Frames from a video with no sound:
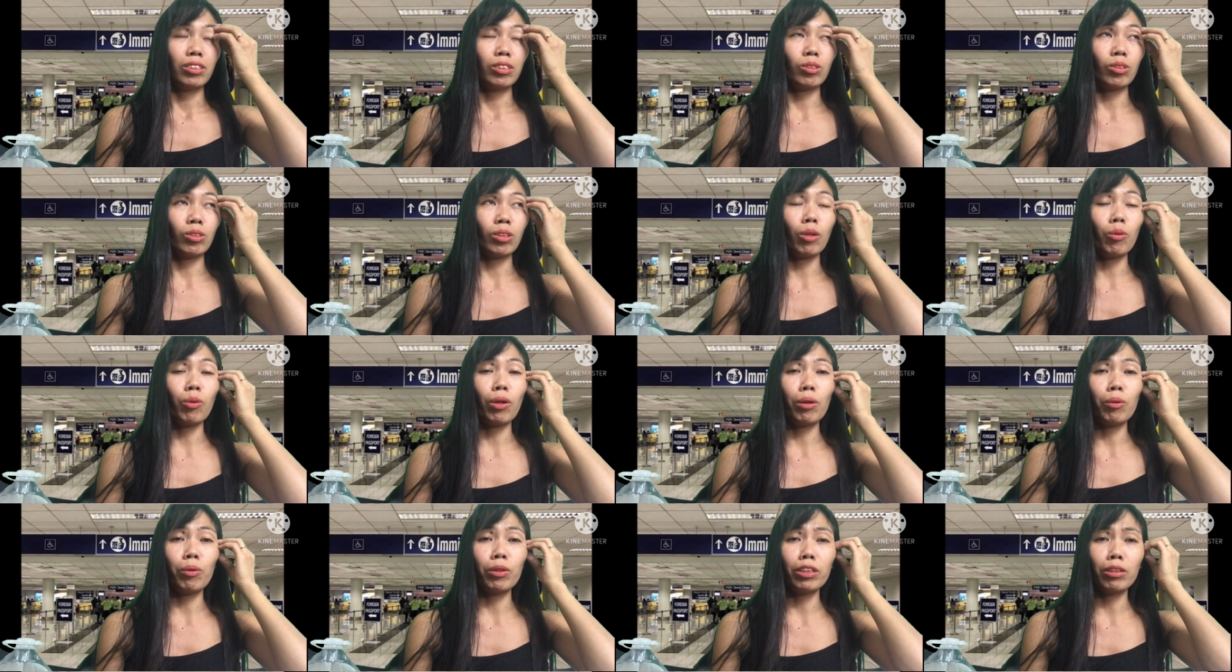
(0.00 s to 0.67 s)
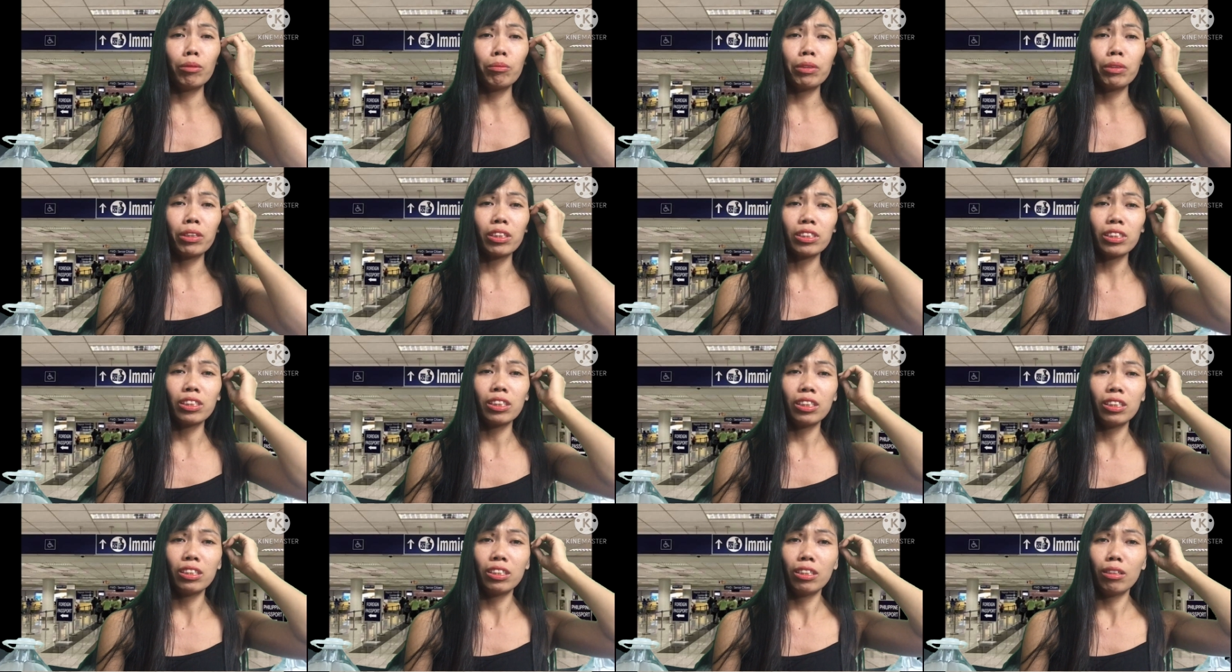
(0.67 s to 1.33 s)
So, kawawa naman
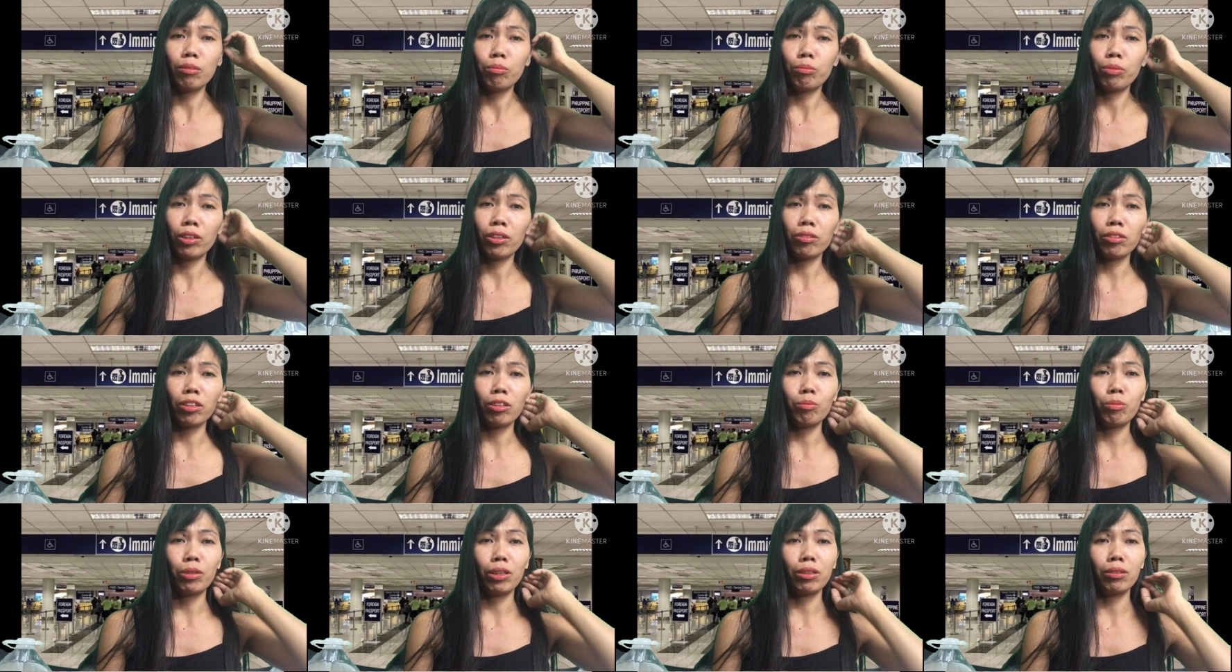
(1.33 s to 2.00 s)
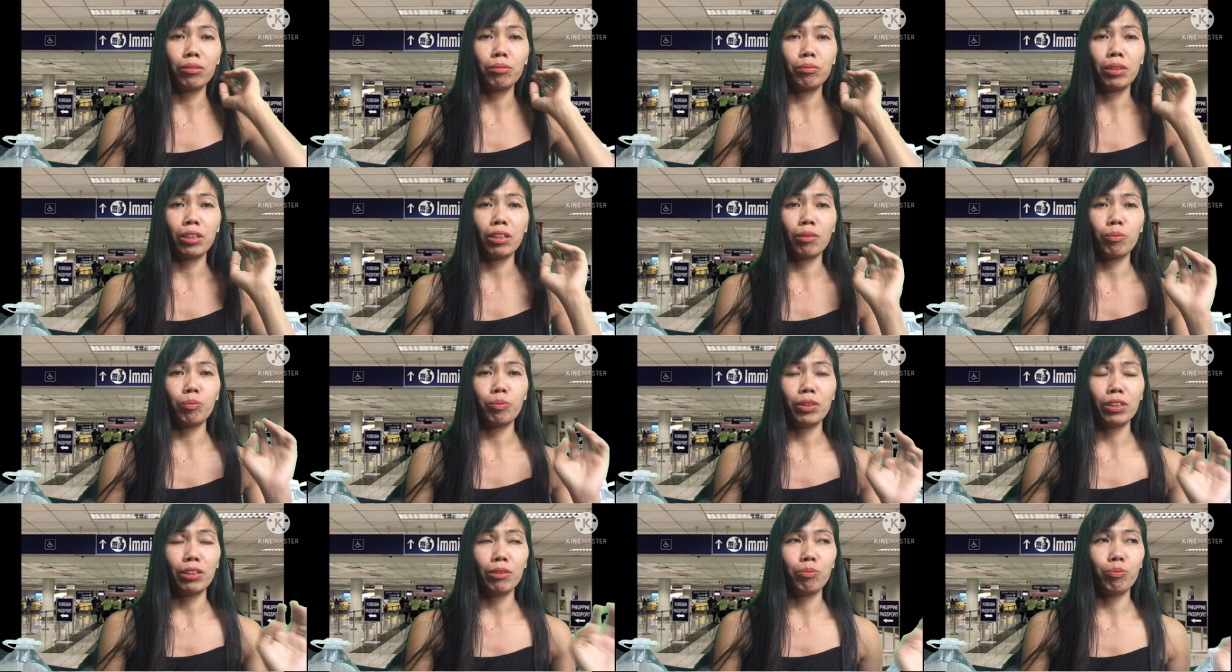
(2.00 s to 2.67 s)
kasi, di ba, yung ibang
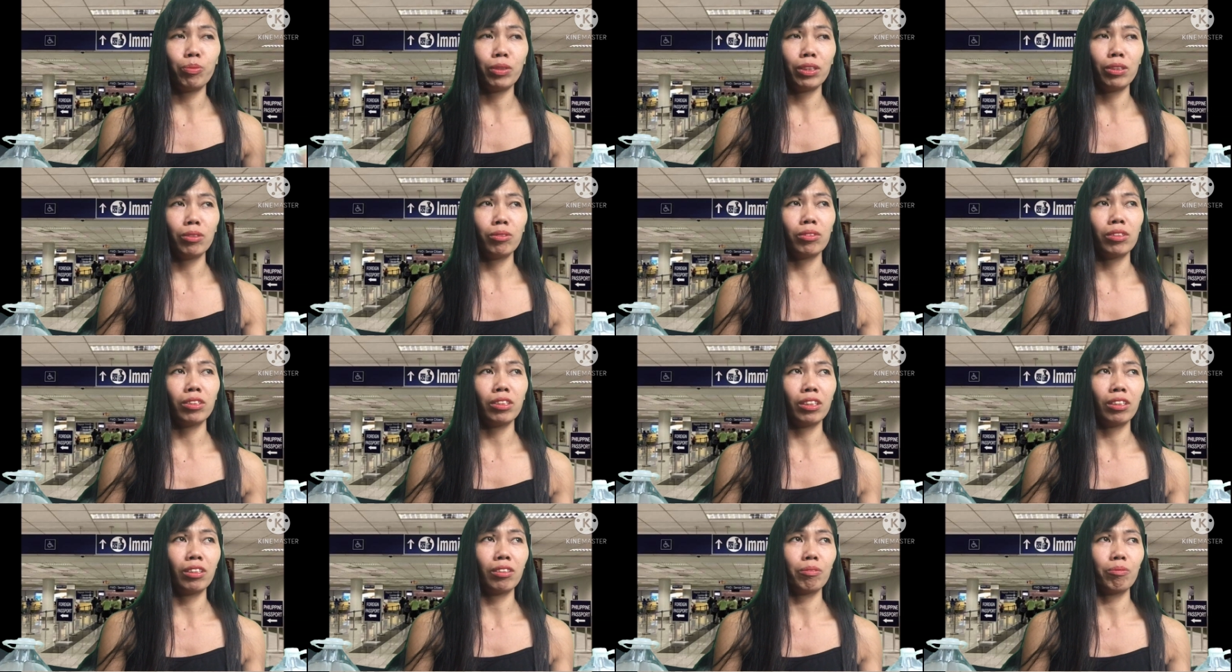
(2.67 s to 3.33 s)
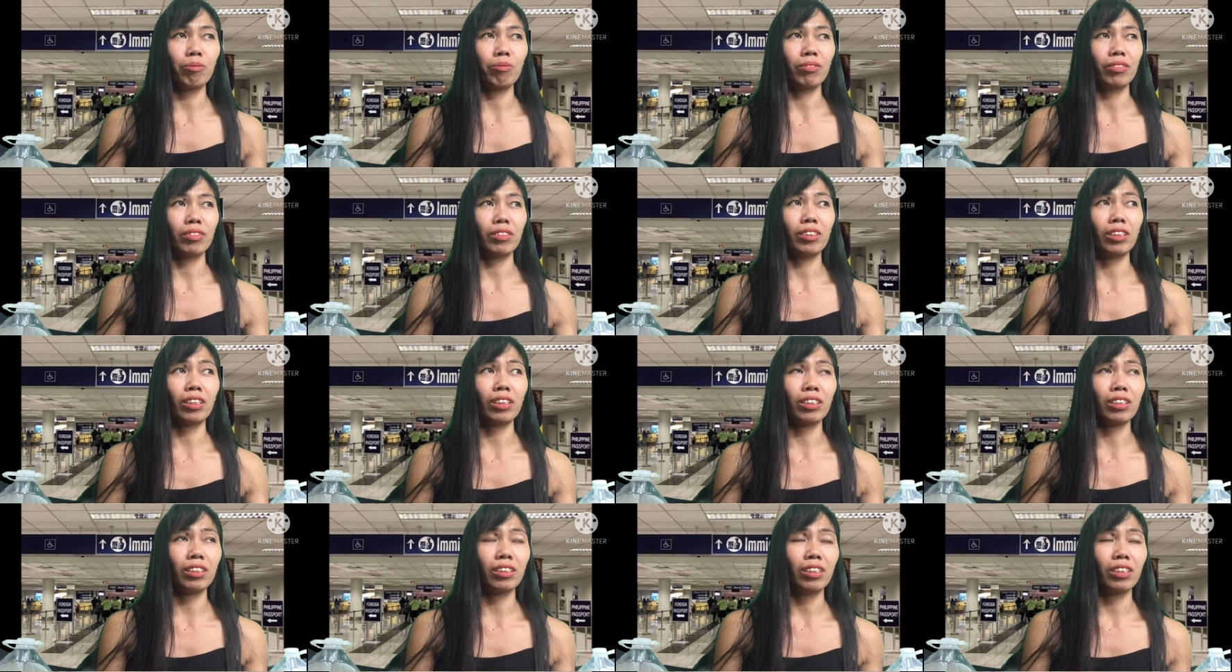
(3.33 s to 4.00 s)
mga Pilipino na
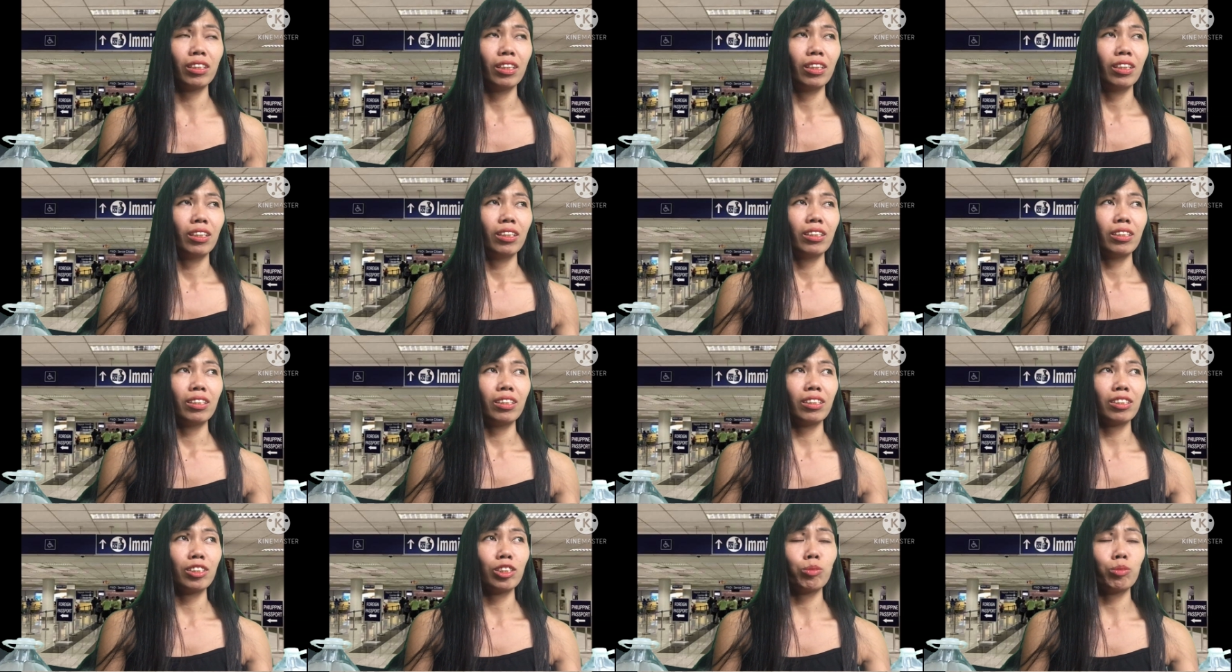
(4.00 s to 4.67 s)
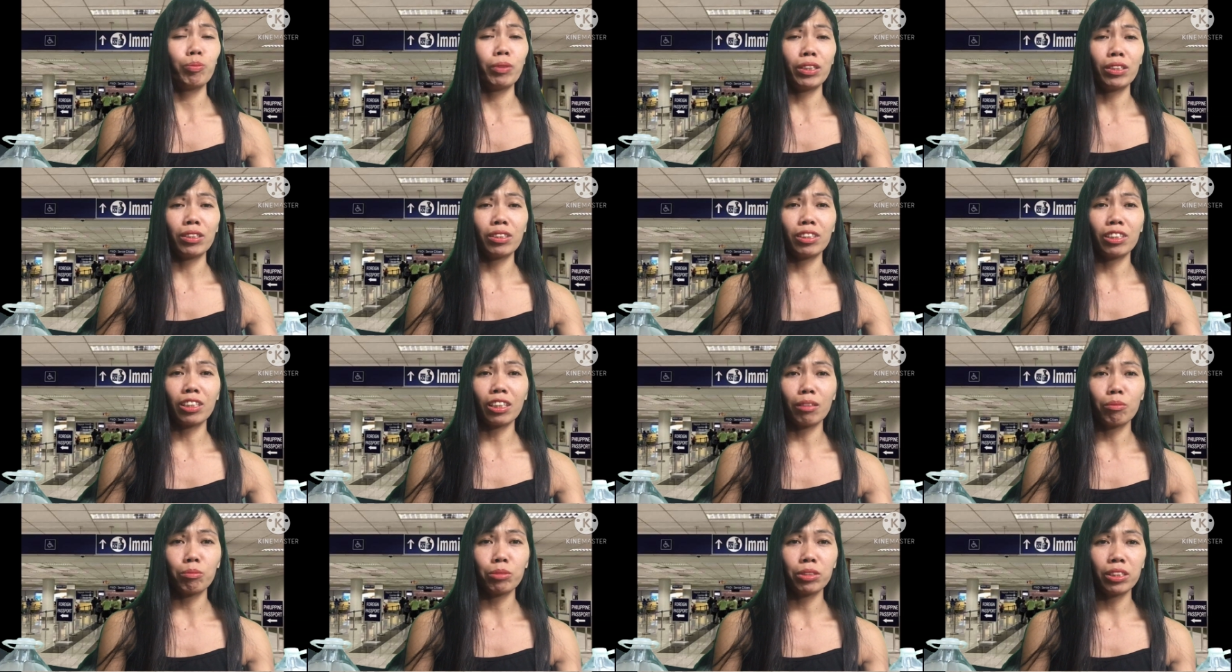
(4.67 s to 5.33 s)
nag nag-spend
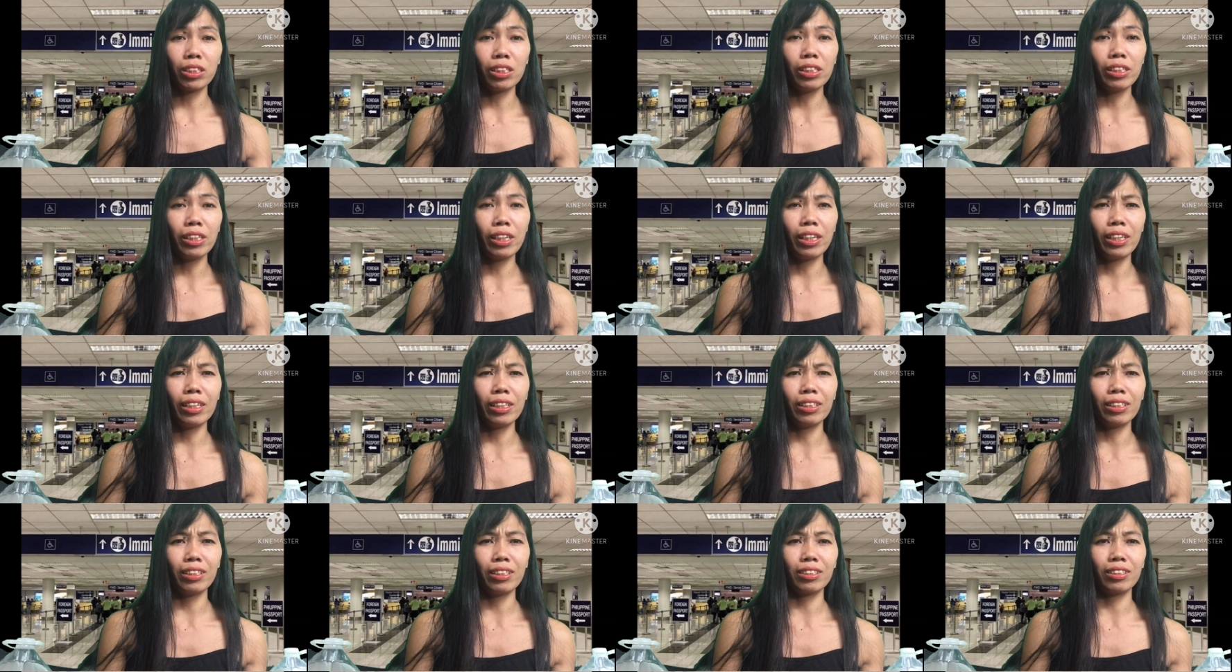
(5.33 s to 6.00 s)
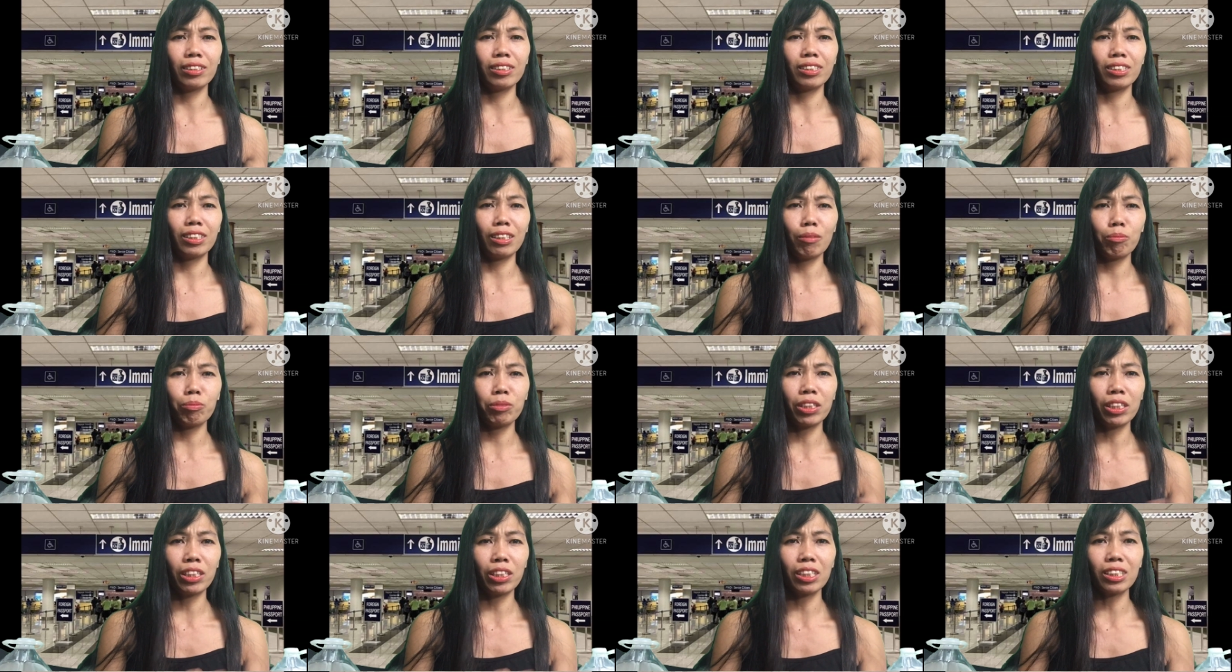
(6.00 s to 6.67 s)
time sila,
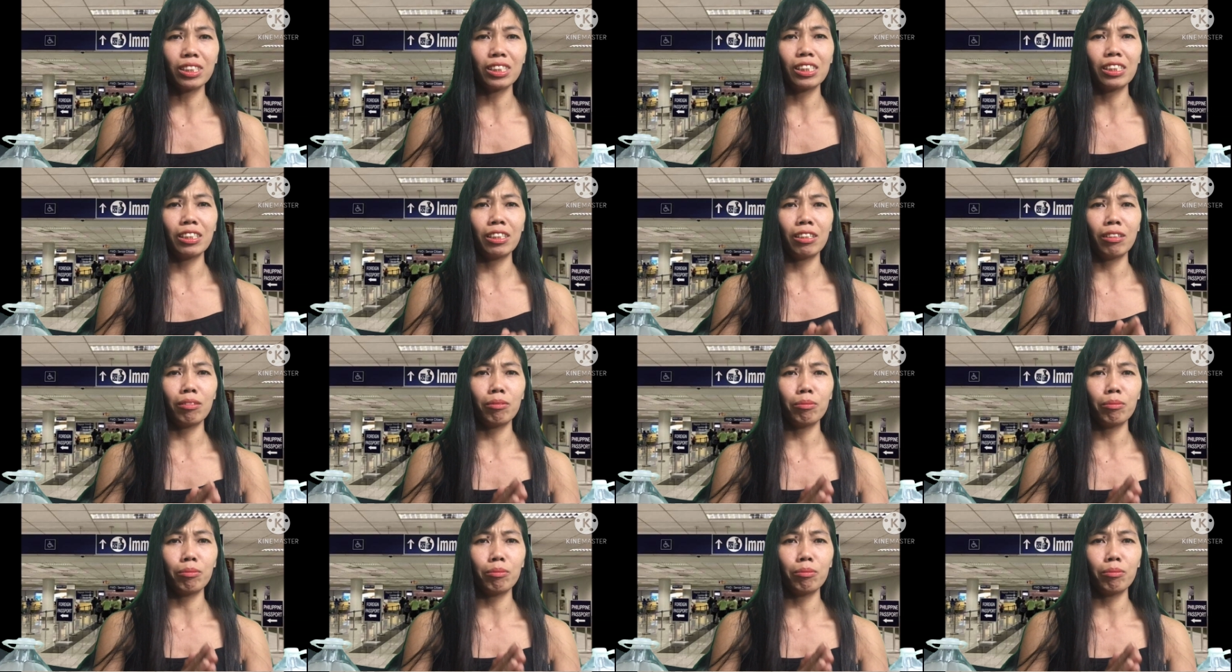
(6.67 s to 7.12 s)
nag-save talaga sila